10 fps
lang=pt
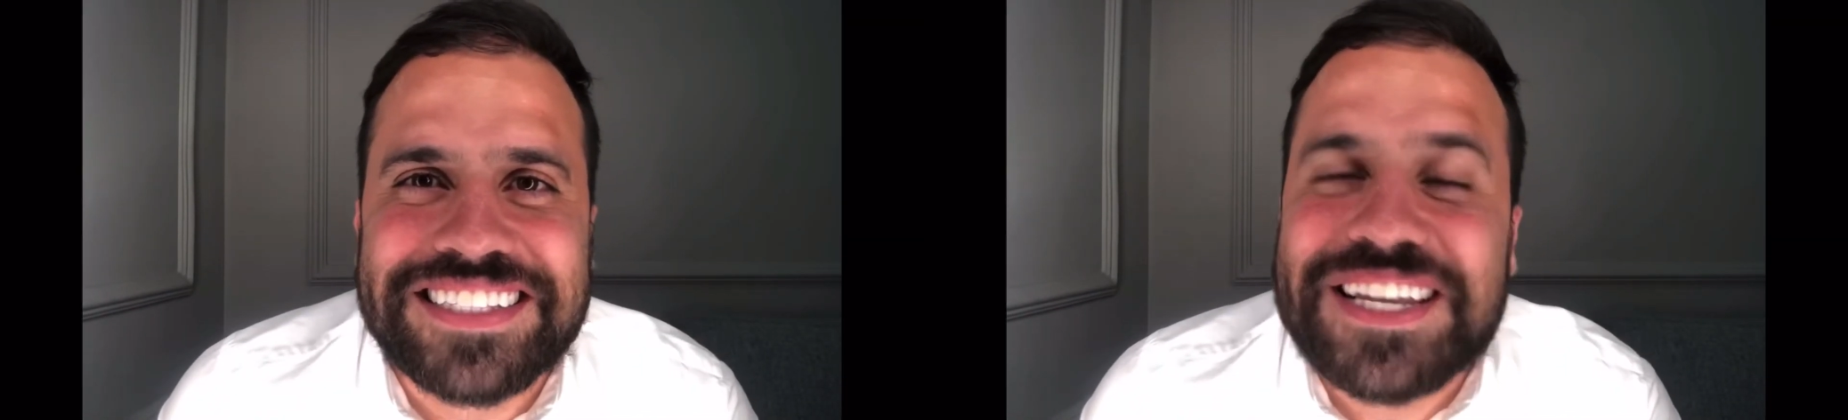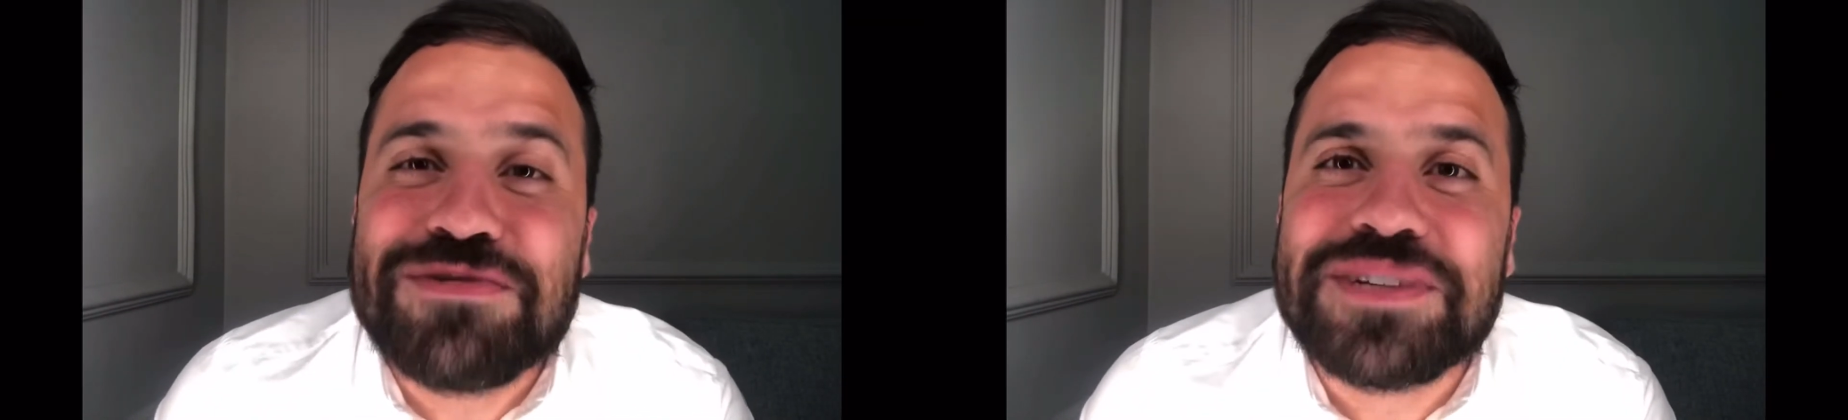
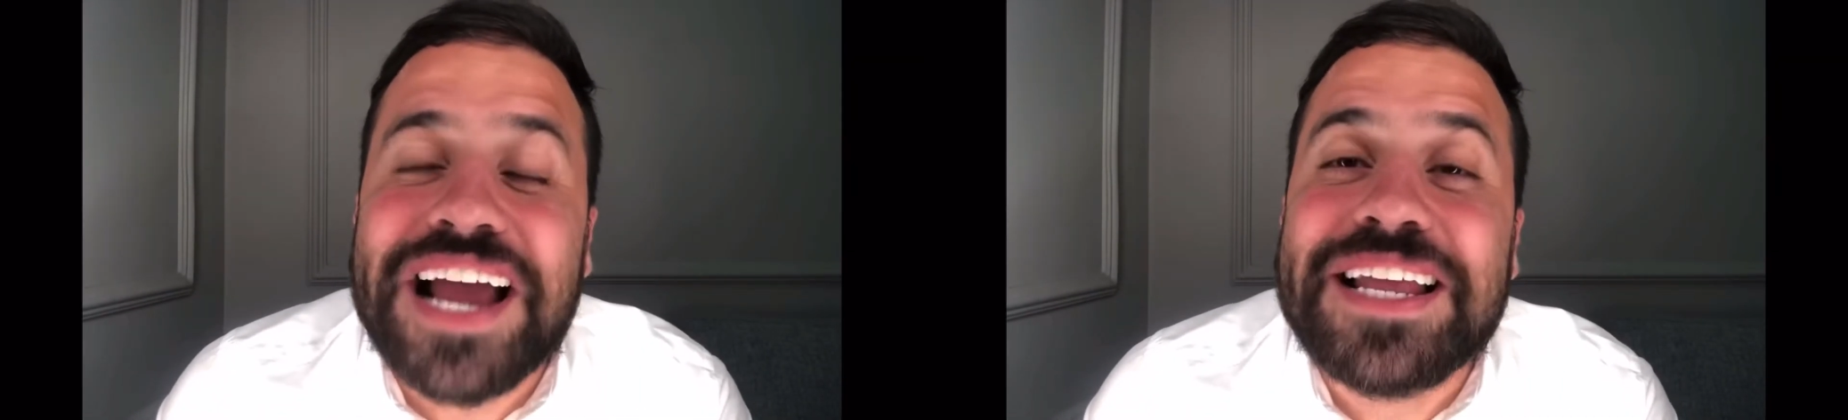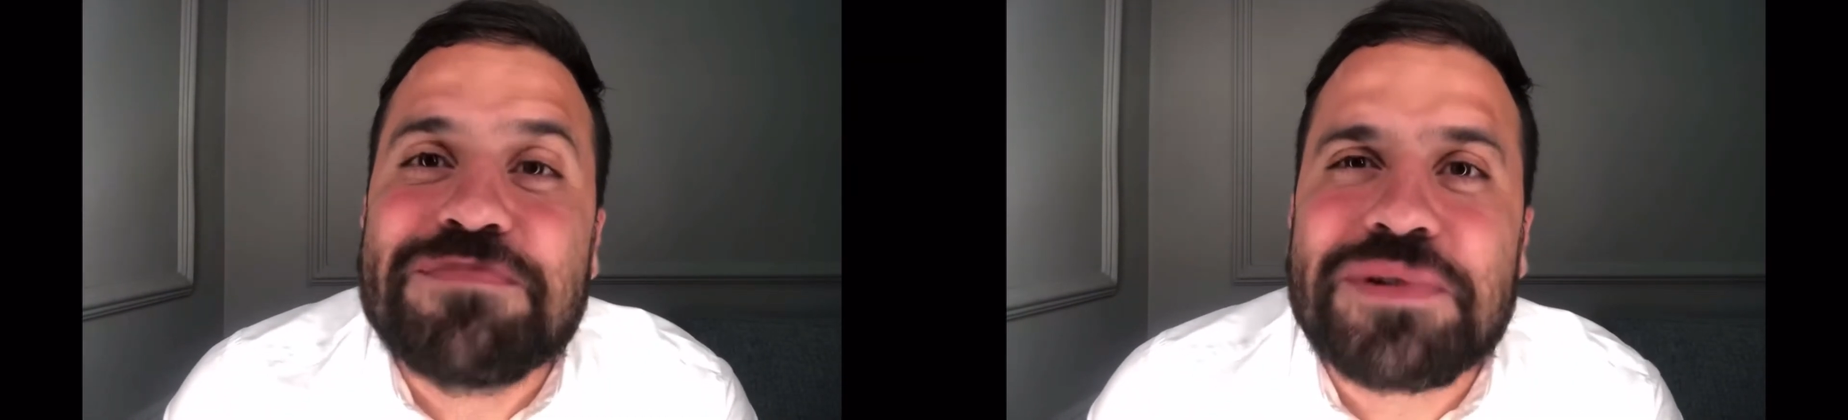Você não
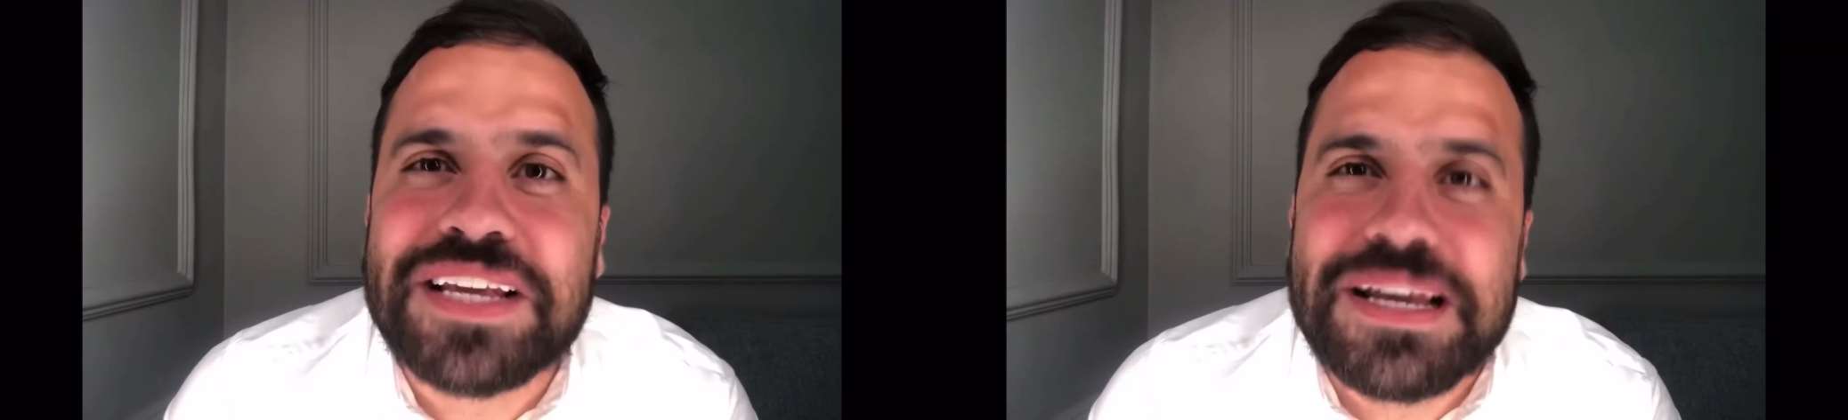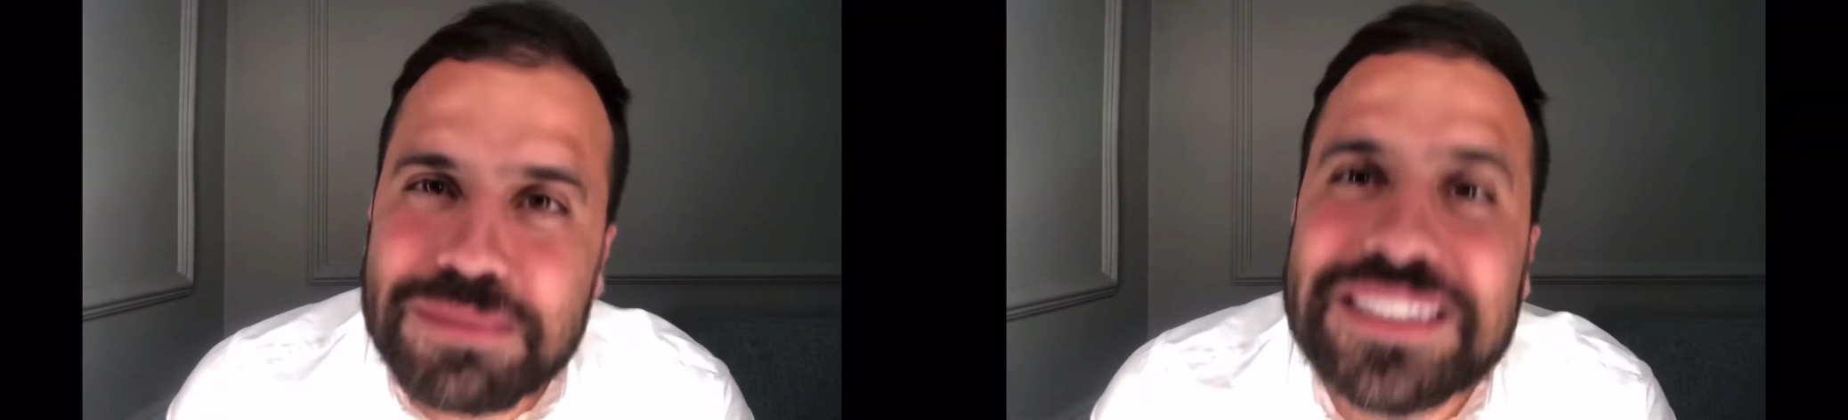sai daí por
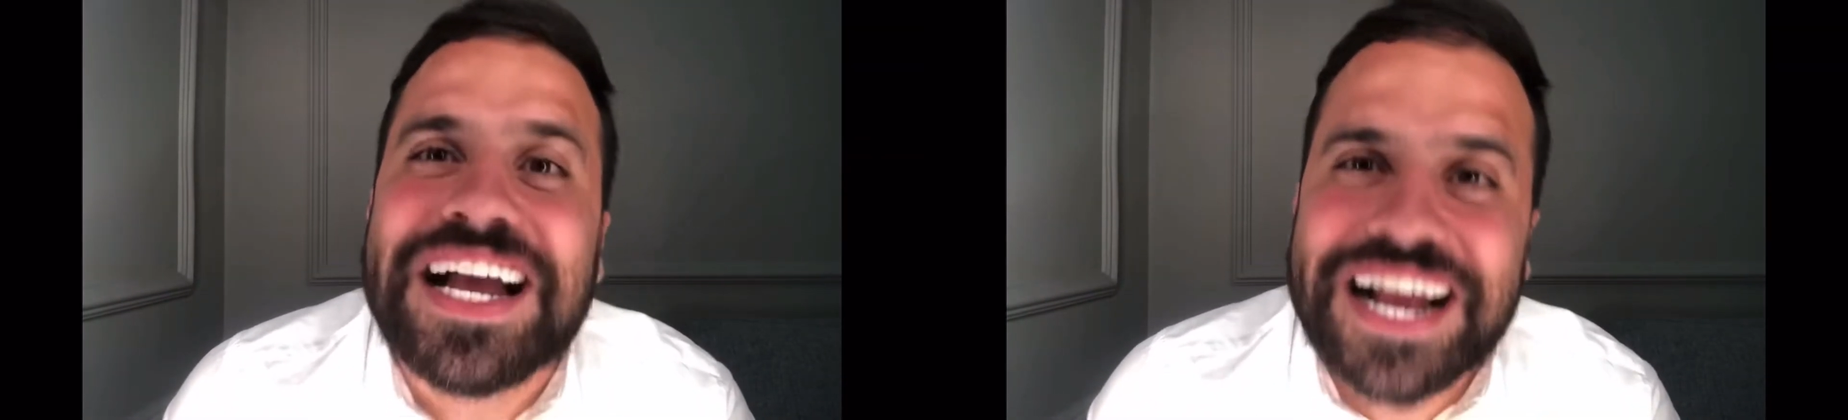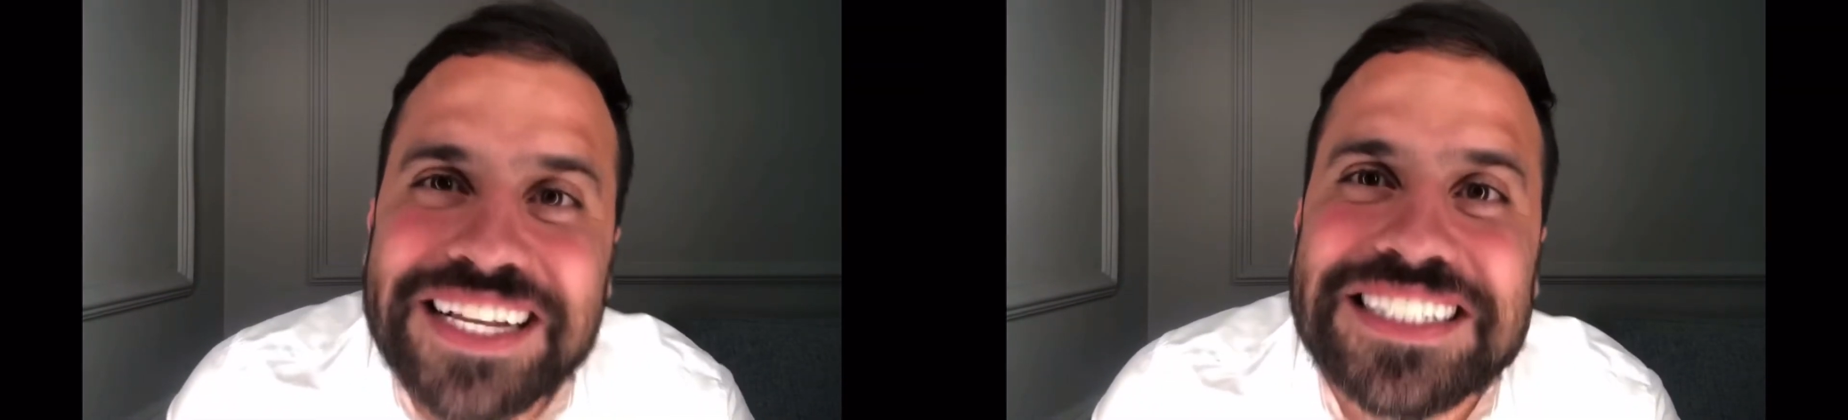quê? Você tá
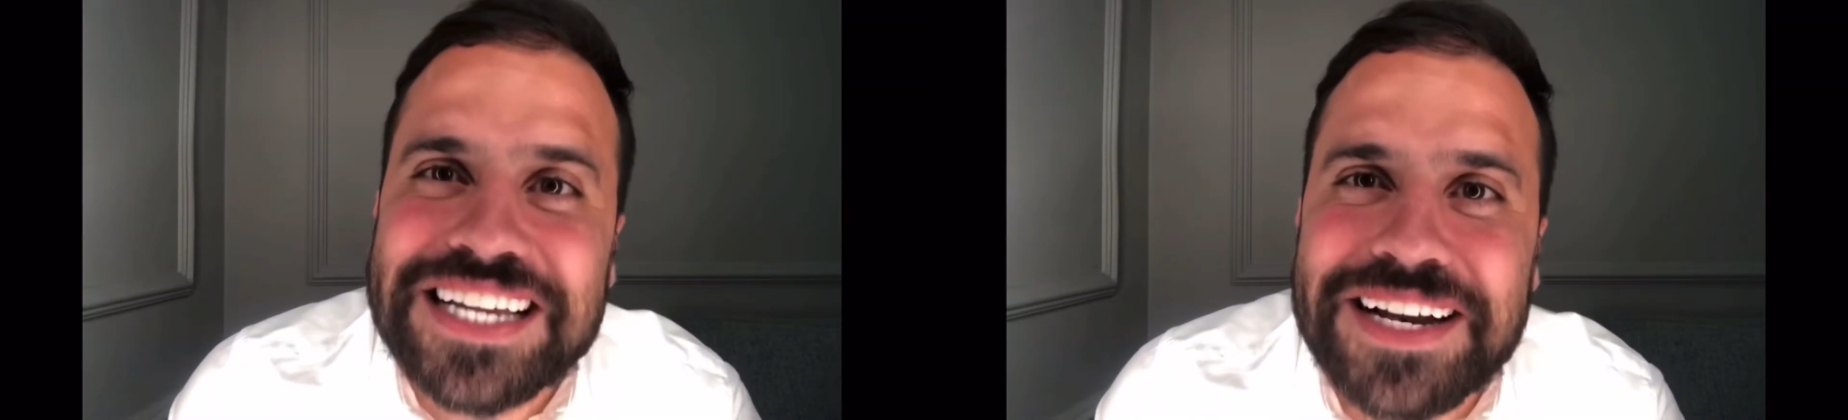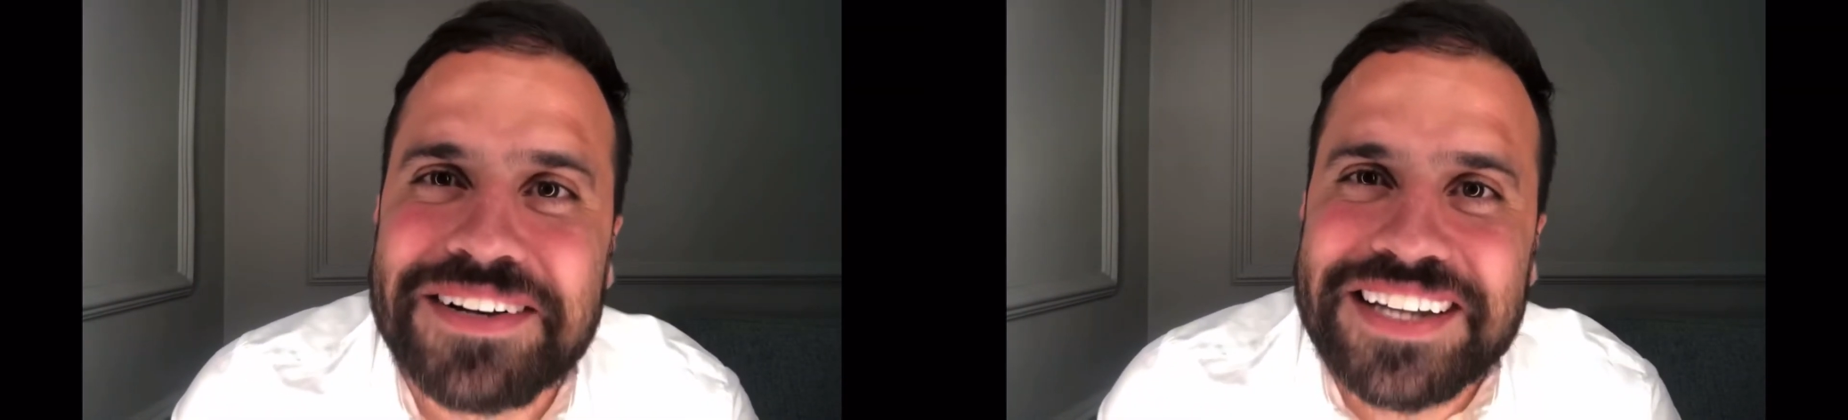
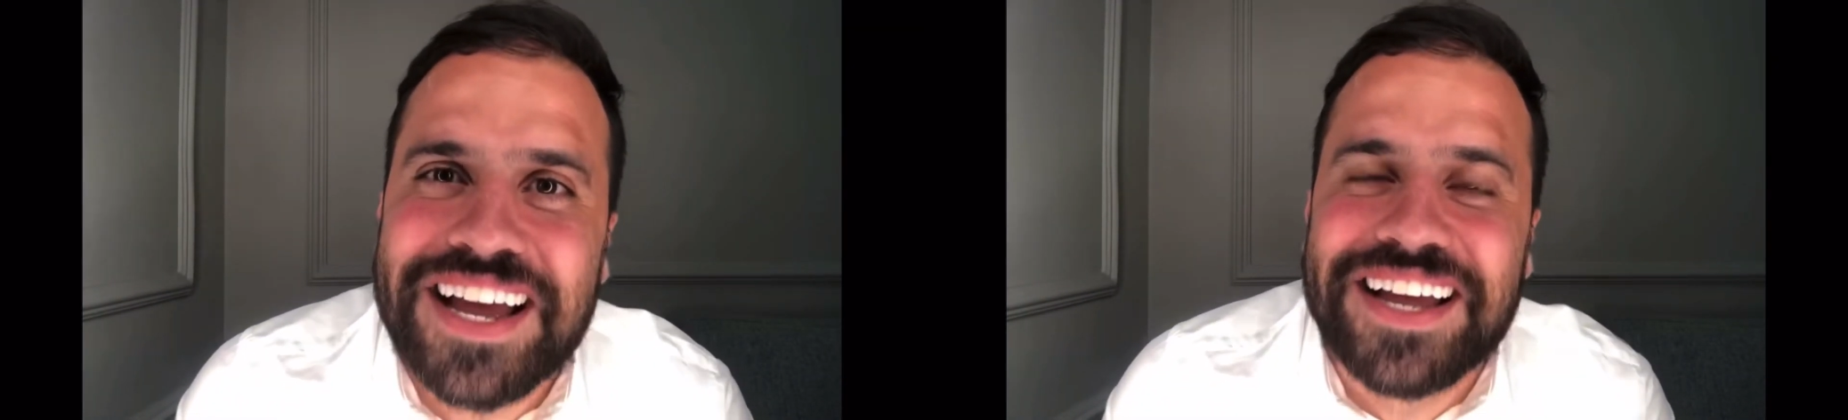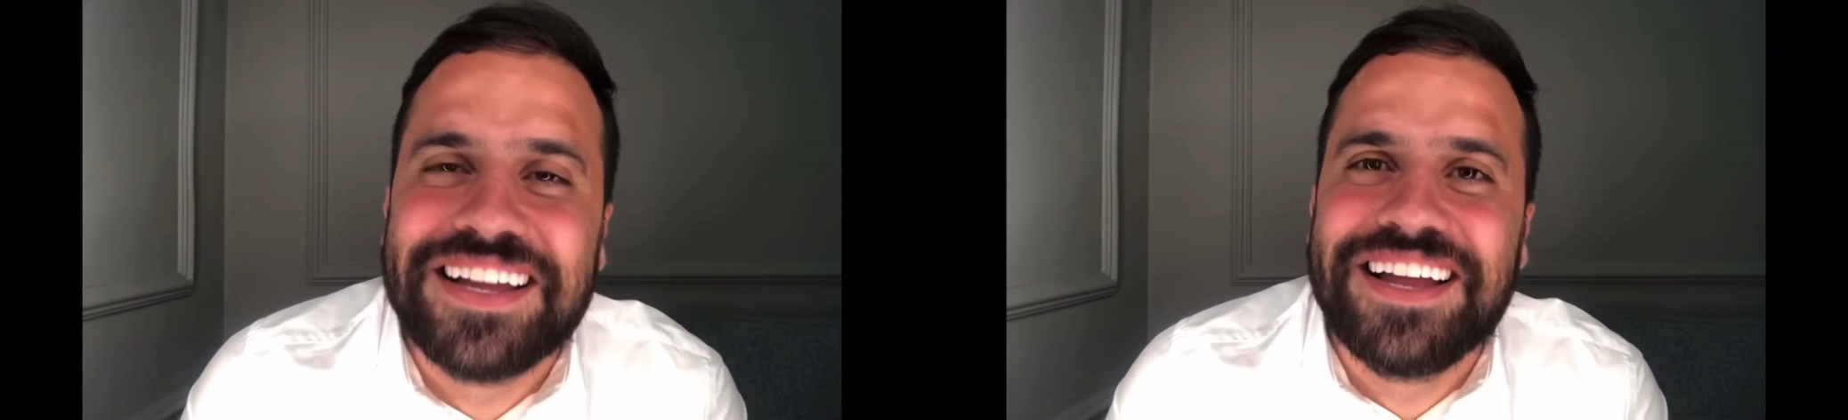caçando, tá?